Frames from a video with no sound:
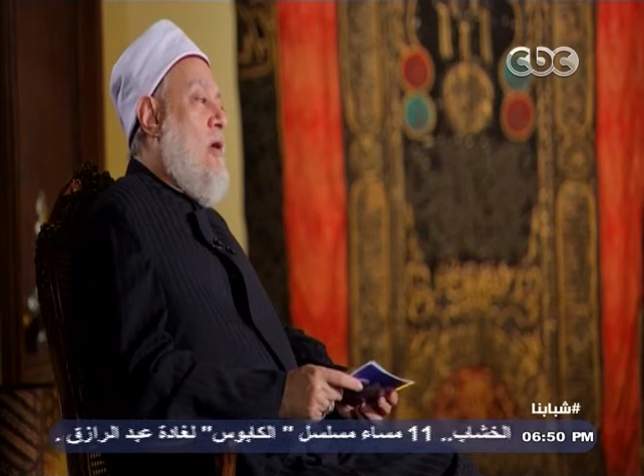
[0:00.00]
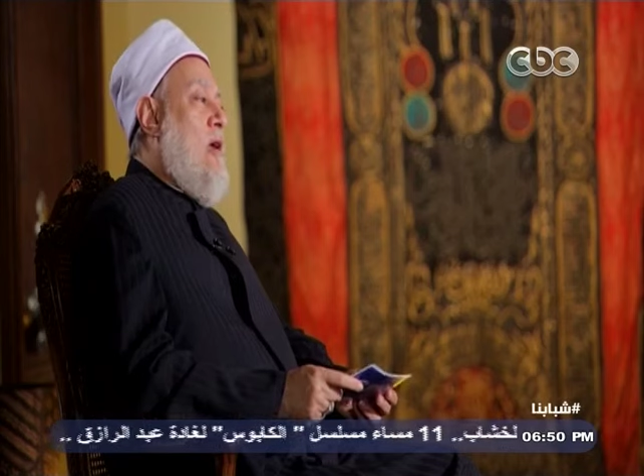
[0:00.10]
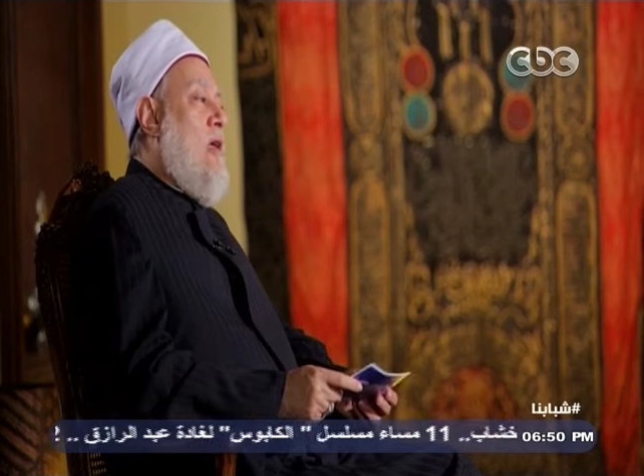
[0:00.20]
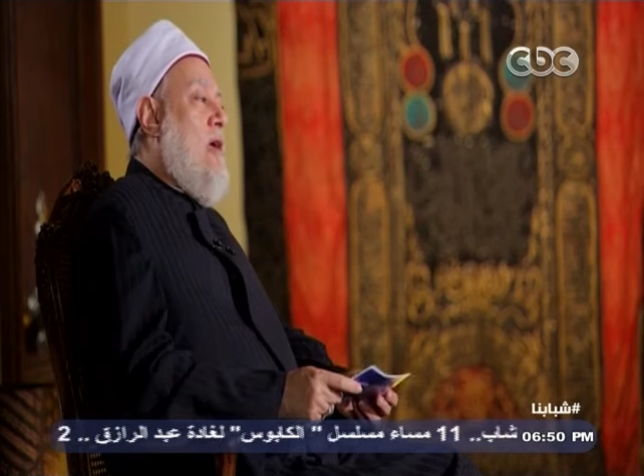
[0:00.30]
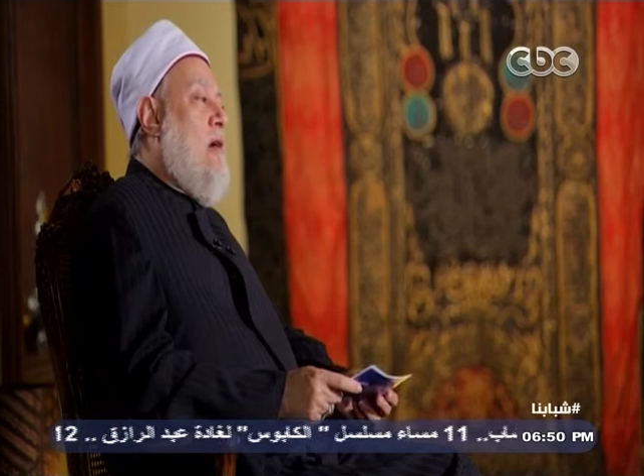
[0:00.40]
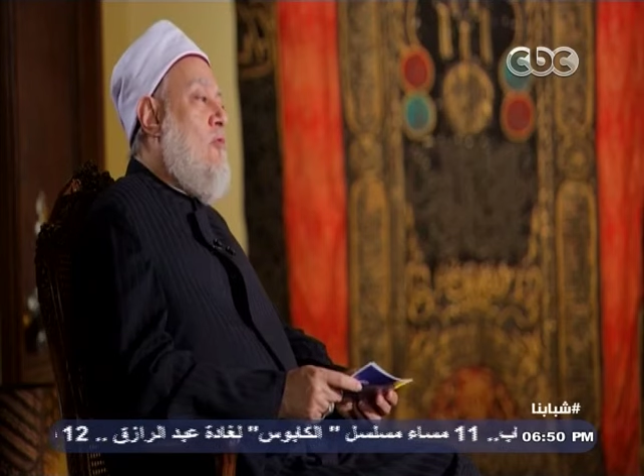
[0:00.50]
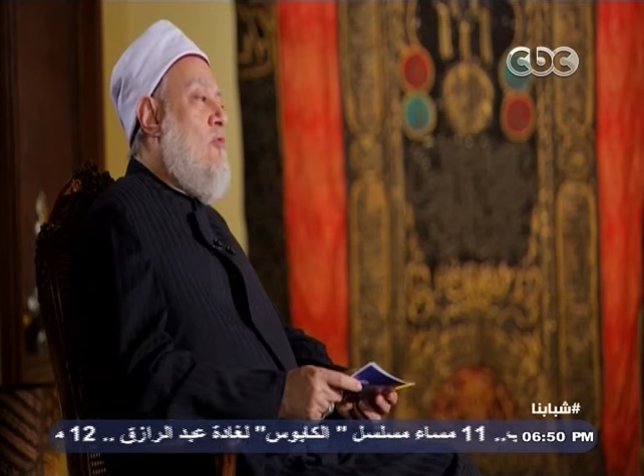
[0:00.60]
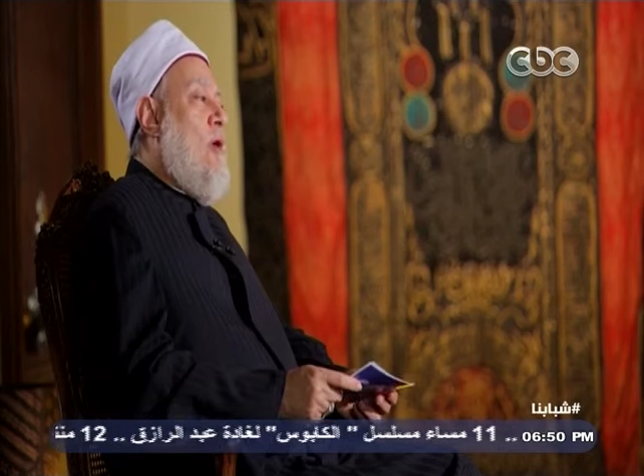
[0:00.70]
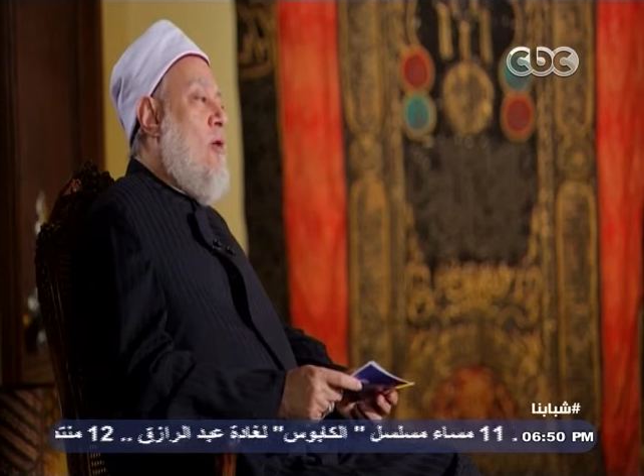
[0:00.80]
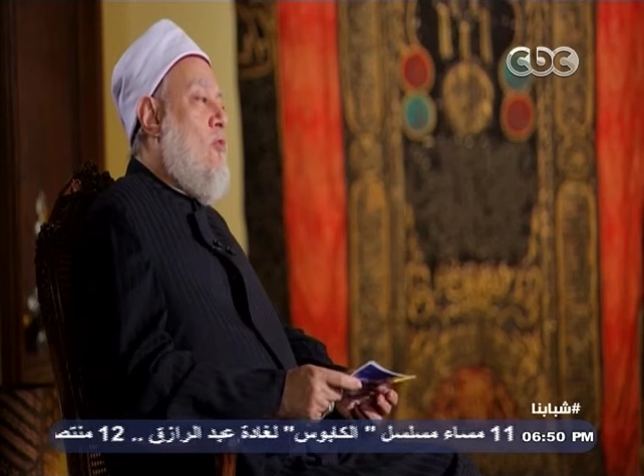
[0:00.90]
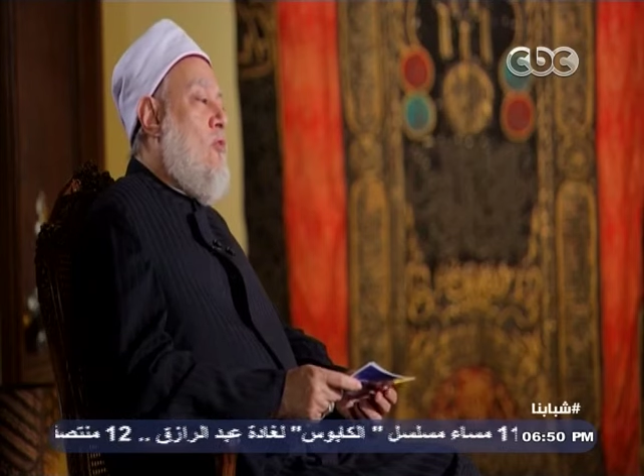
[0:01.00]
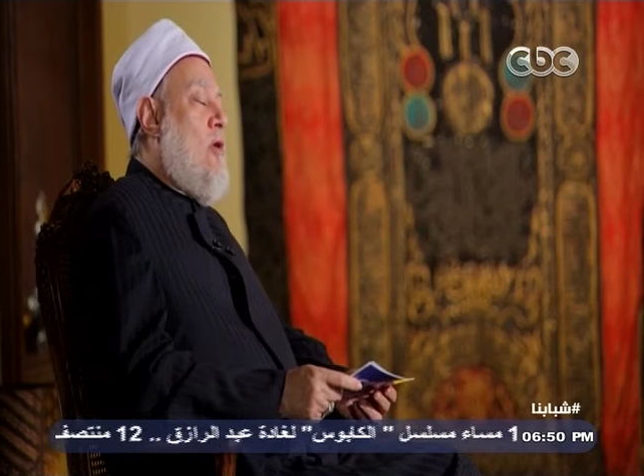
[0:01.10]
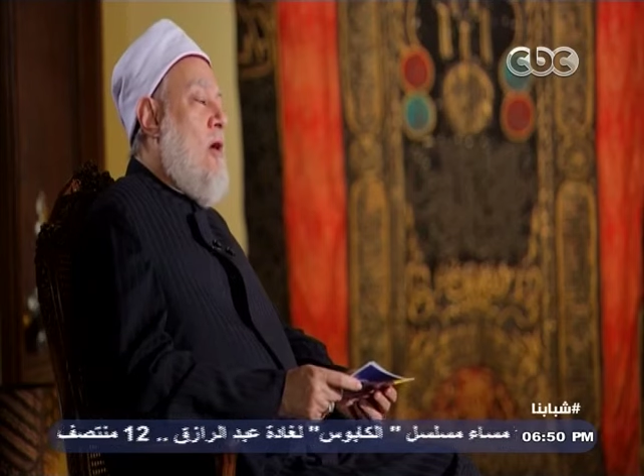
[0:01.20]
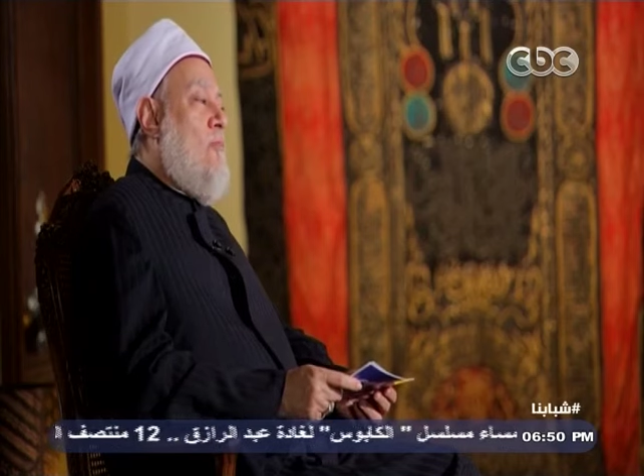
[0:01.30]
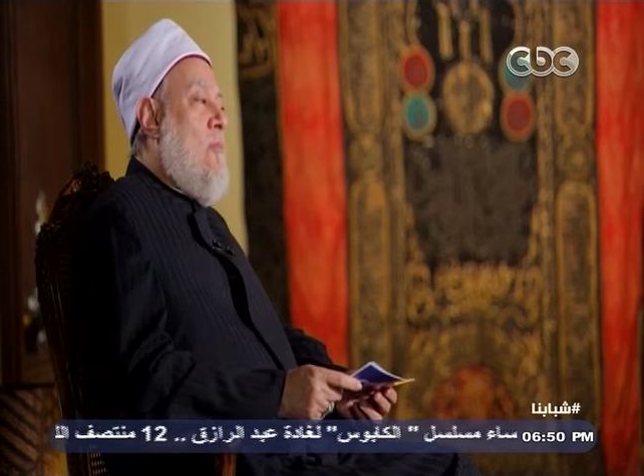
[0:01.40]
وكان أبو
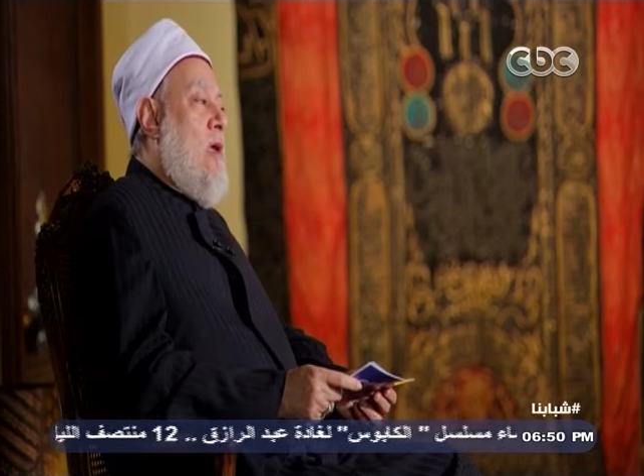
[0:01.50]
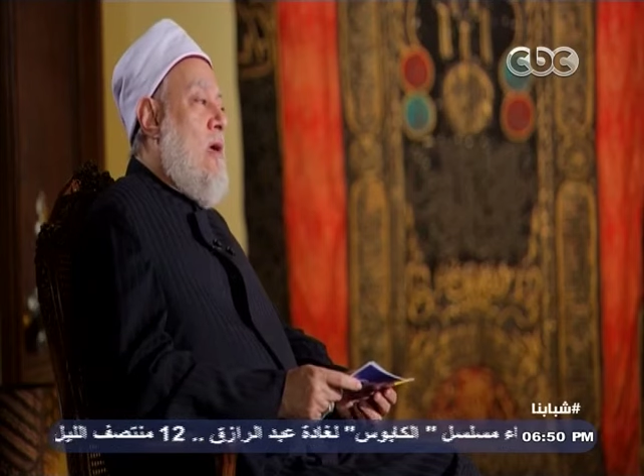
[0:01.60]
محظورة